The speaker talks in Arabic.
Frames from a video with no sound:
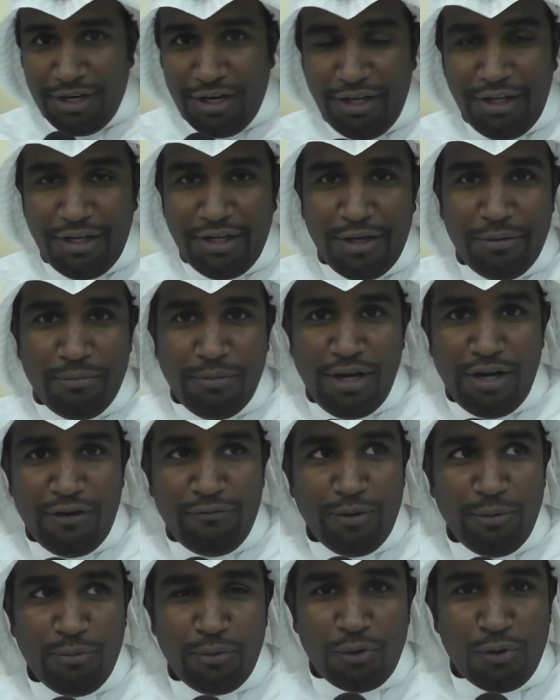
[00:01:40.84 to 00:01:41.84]
الرحيم
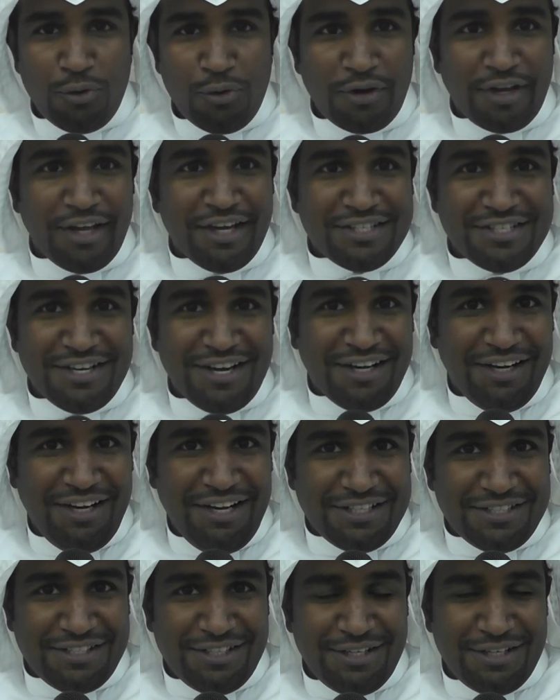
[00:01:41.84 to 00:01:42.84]
ألف مبروك يا جاري
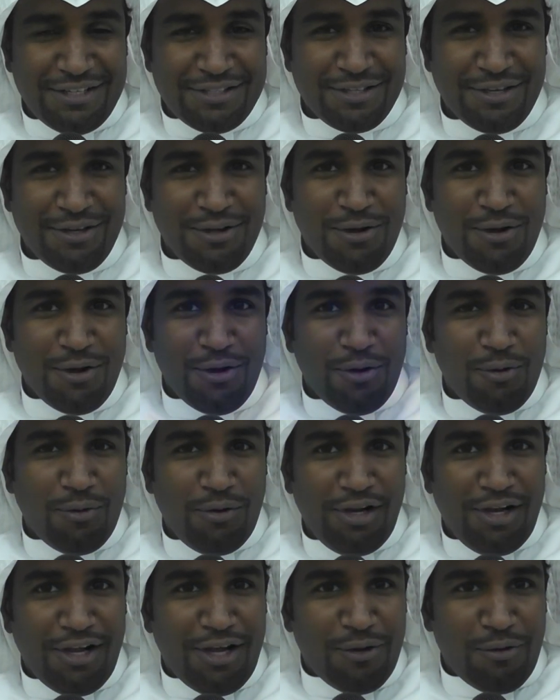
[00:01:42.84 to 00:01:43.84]
العزيز
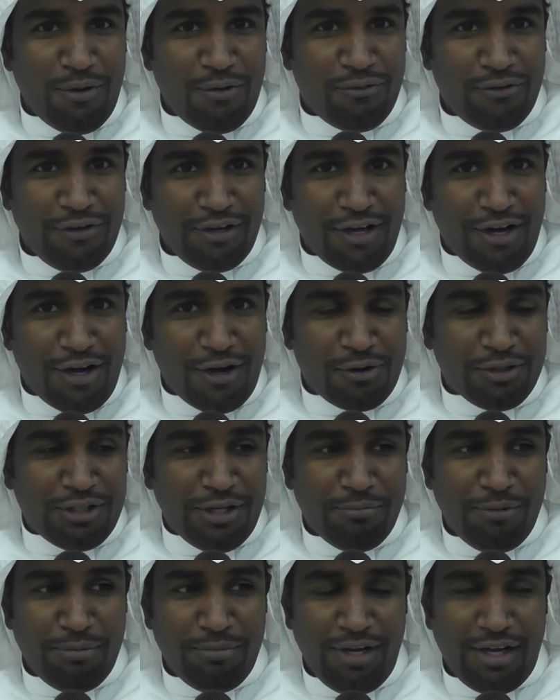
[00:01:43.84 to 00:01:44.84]
والله يوفقك
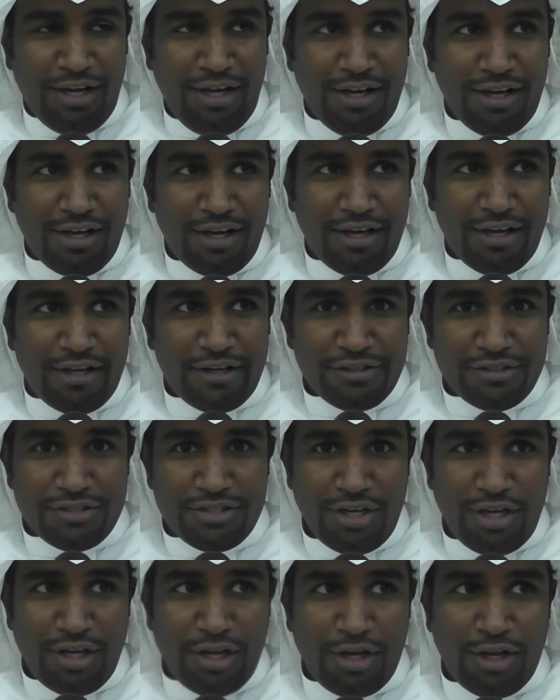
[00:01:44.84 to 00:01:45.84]
ويتمم لك على خير ان
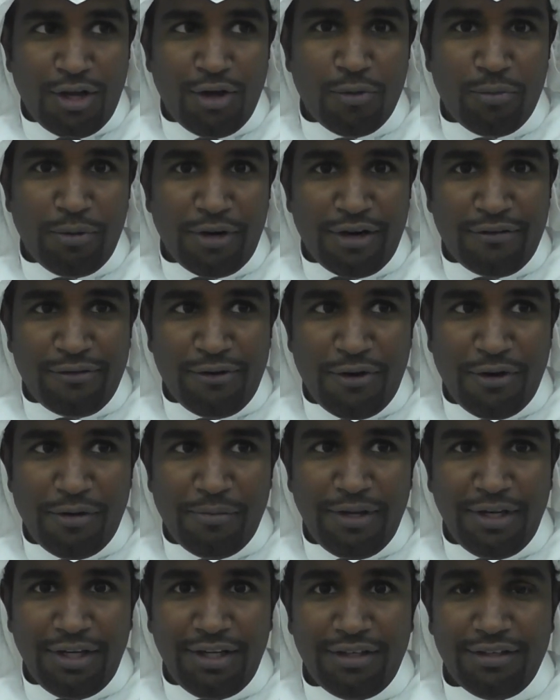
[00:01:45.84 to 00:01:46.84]
شاء الله وبالرفاه
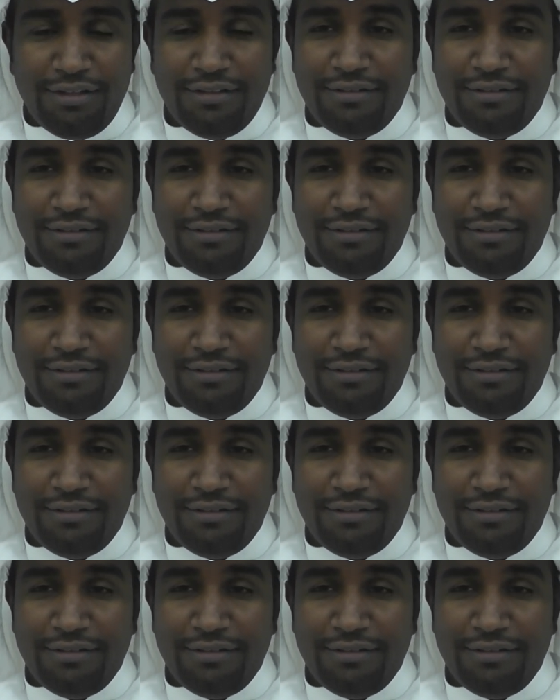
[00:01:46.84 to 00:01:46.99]
والبنين.